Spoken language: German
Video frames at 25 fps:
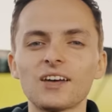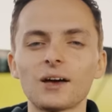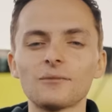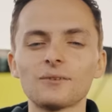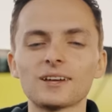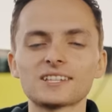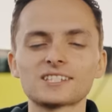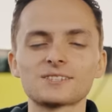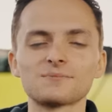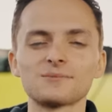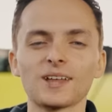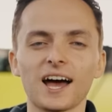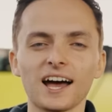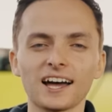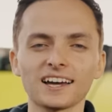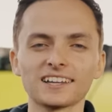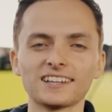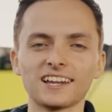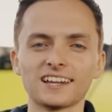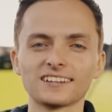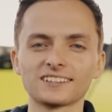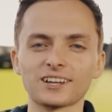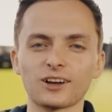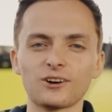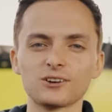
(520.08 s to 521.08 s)
Wir haben jetzt im
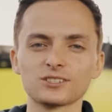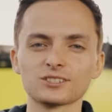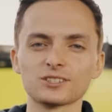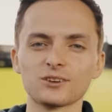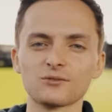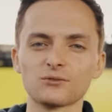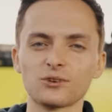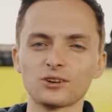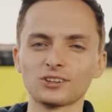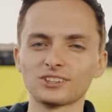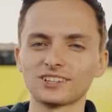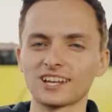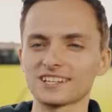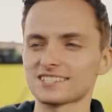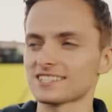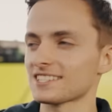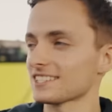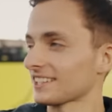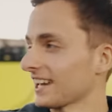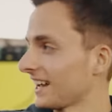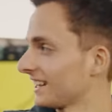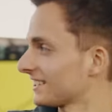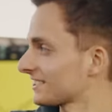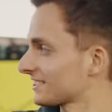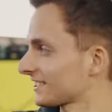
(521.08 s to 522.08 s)
Nachhinein herausgefunden, dass
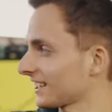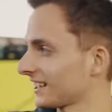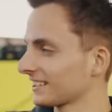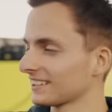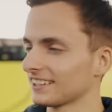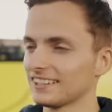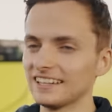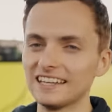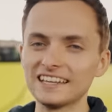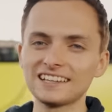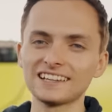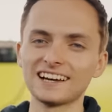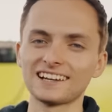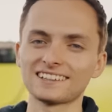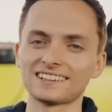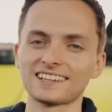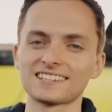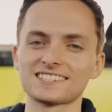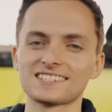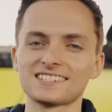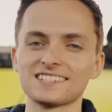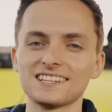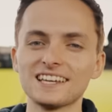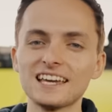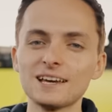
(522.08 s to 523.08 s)
es gar nicht dran gelegen hat,
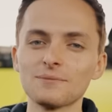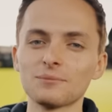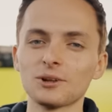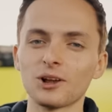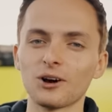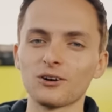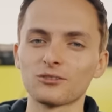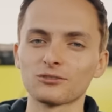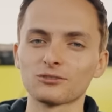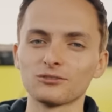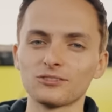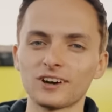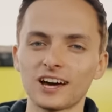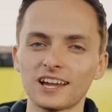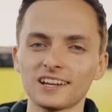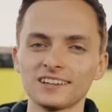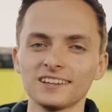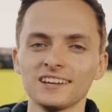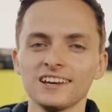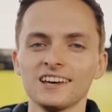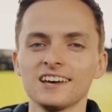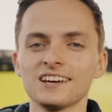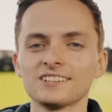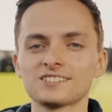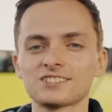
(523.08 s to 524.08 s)
dass die Hebel offen waren,
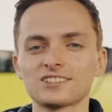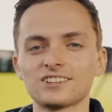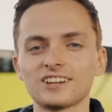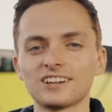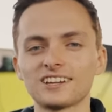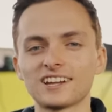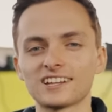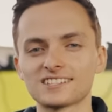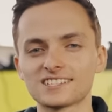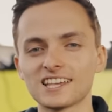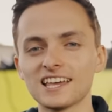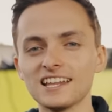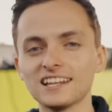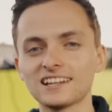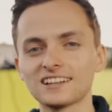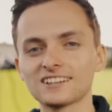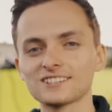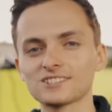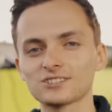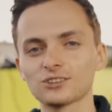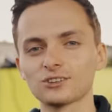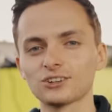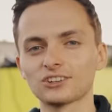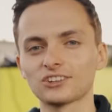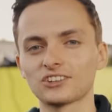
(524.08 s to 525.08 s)
sondern dass
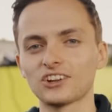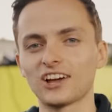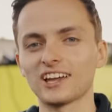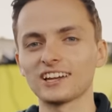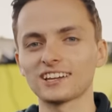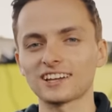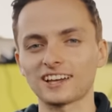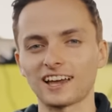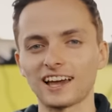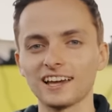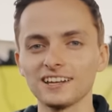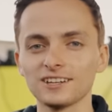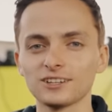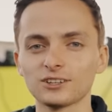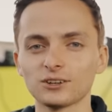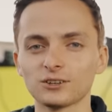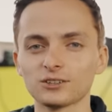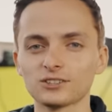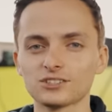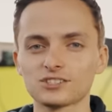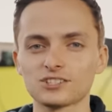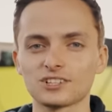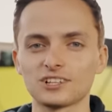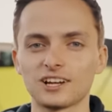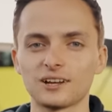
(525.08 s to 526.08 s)
hinten so eine kleine
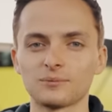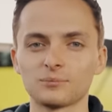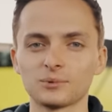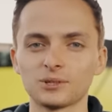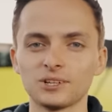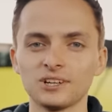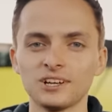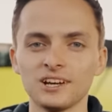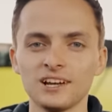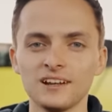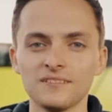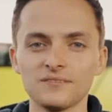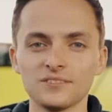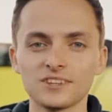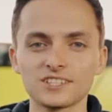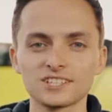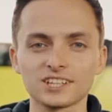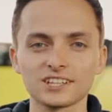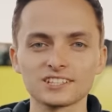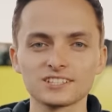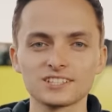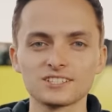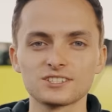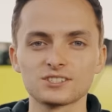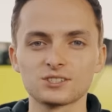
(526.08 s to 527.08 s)
Reinigungsklappe
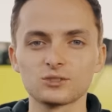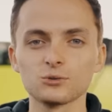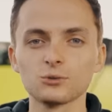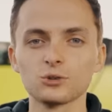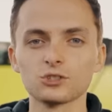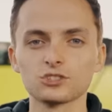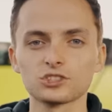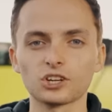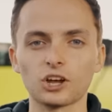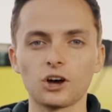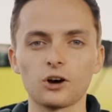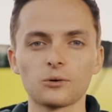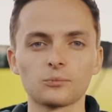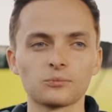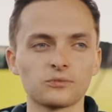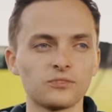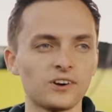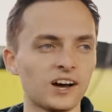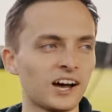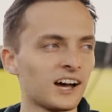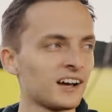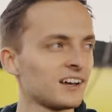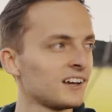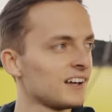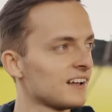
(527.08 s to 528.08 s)
nicht richtig zugeschraubt
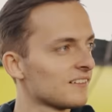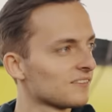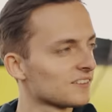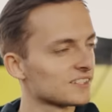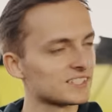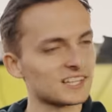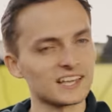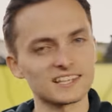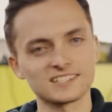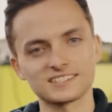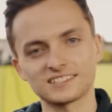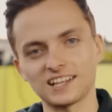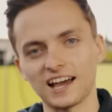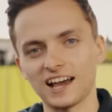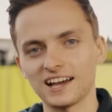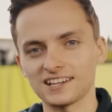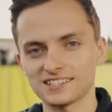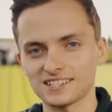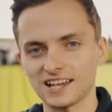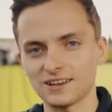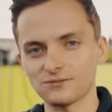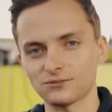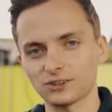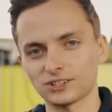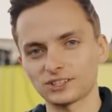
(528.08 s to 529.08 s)
war. Das heißt, da
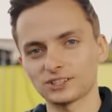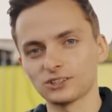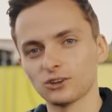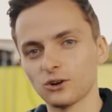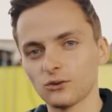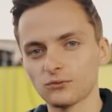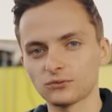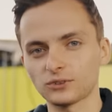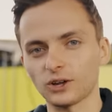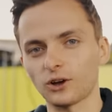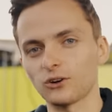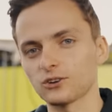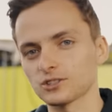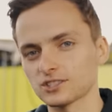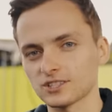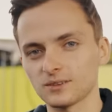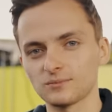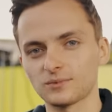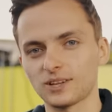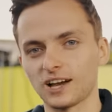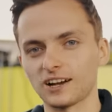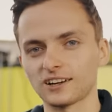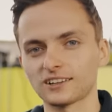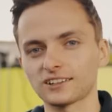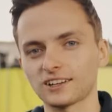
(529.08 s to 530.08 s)
ist einfach die Luft aus
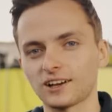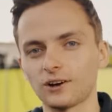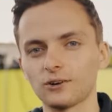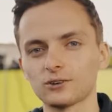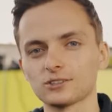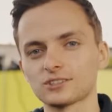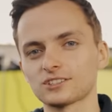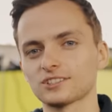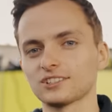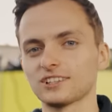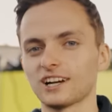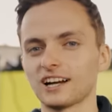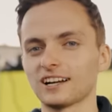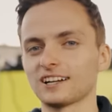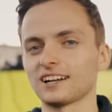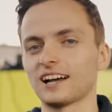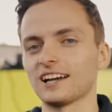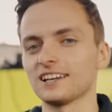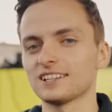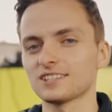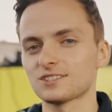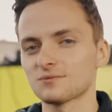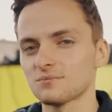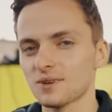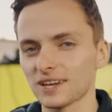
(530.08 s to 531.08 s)
dem Tank rausgegangen.
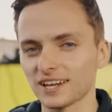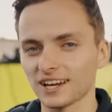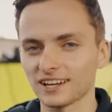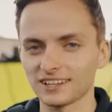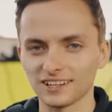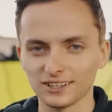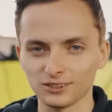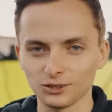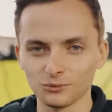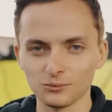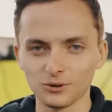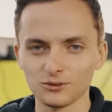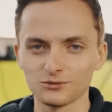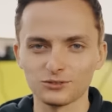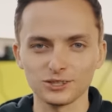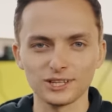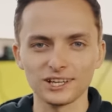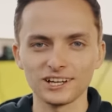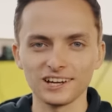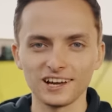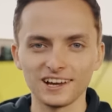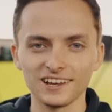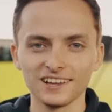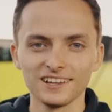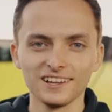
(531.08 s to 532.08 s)
Eigentlich mega der dumme
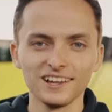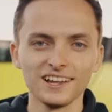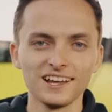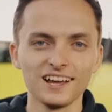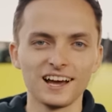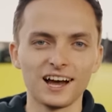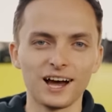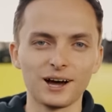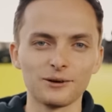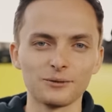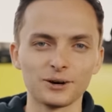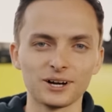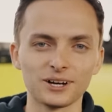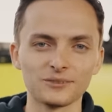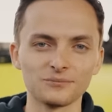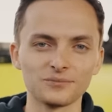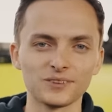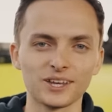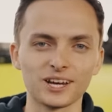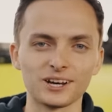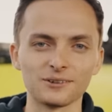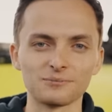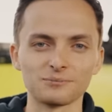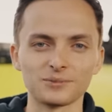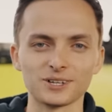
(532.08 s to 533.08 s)
Fehler, aber
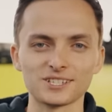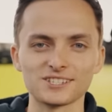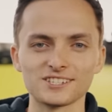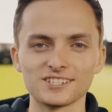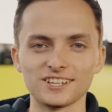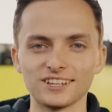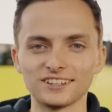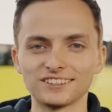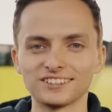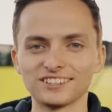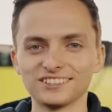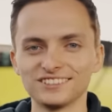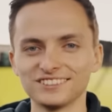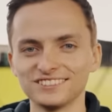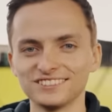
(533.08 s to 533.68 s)
ja, passiert.